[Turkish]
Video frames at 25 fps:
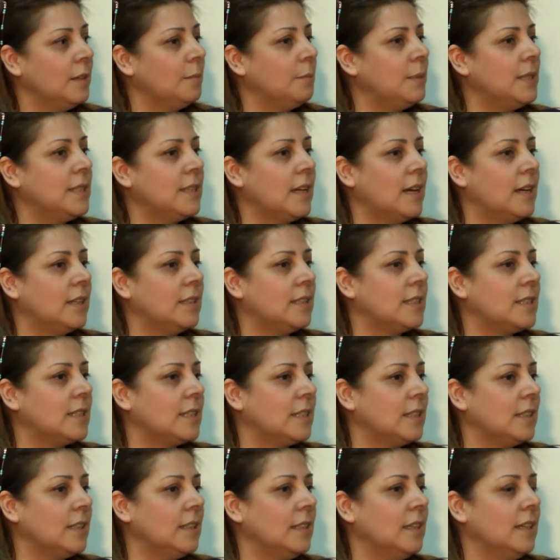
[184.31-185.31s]
Bir
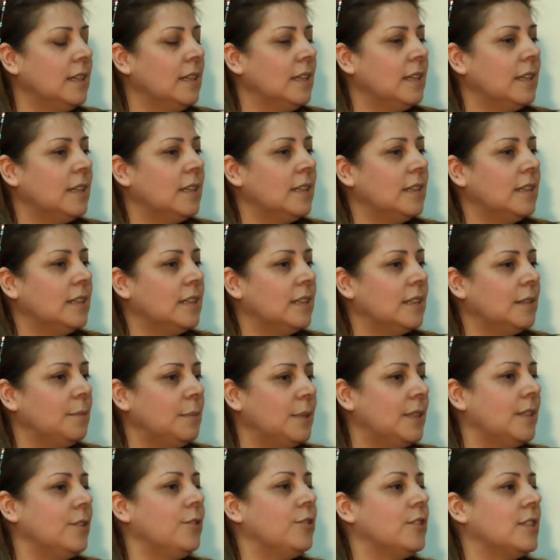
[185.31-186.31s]
tanesi e,
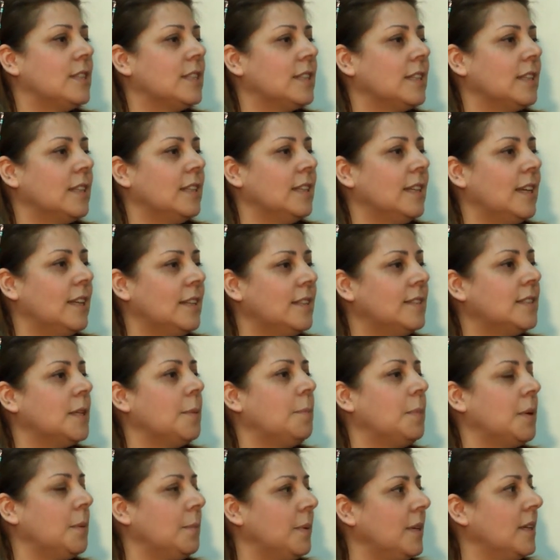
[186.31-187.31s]
birincisi
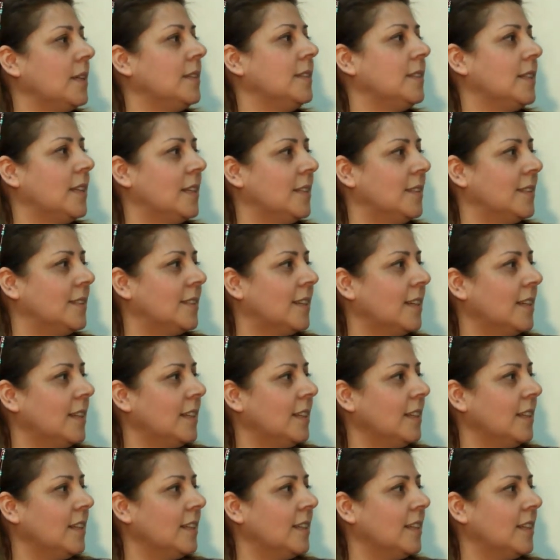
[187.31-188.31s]
Yeditepe
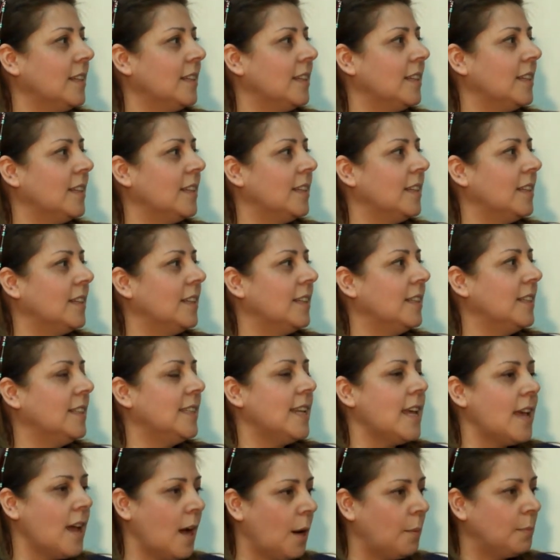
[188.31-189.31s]
Biyanili'nde e,
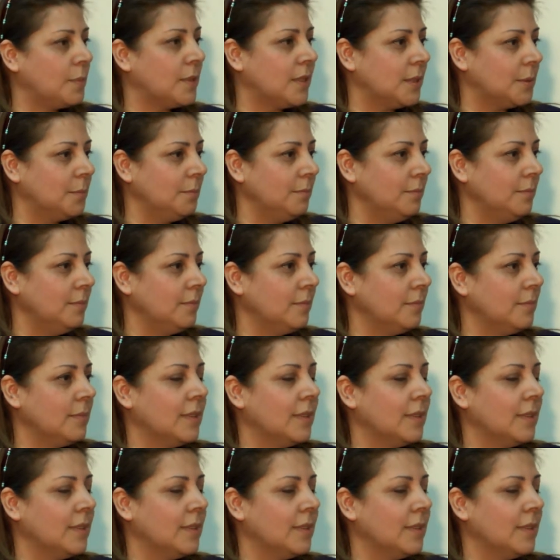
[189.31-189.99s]
ne yaptım?